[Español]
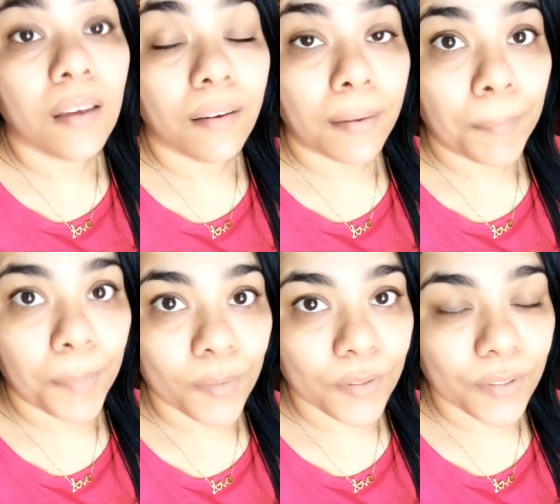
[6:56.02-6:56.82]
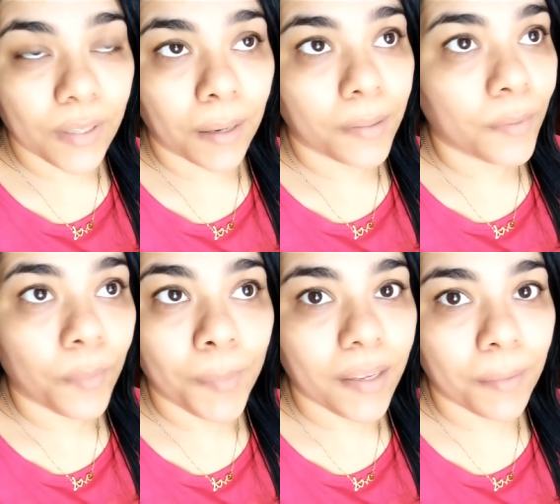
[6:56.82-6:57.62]
irresponsables,
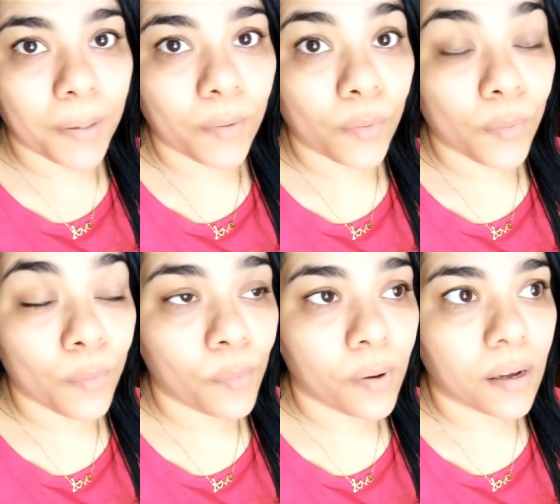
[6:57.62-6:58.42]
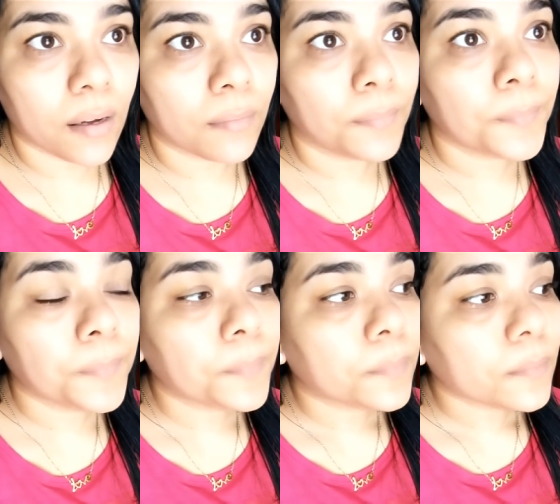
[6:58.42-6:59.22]
no me llamaron nunca.
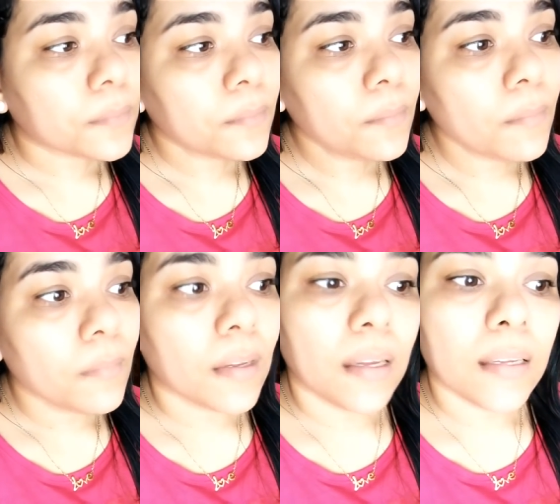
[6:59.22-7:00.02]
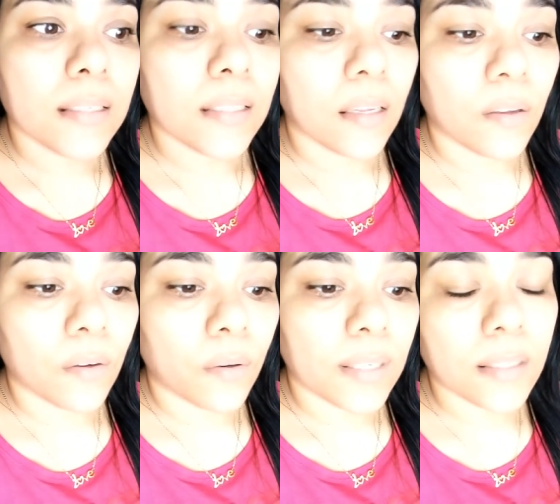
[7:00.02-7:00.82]
Este,
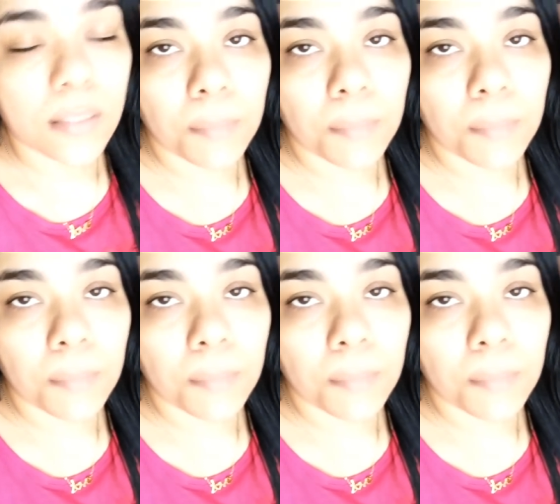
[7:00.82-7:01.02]
yo esta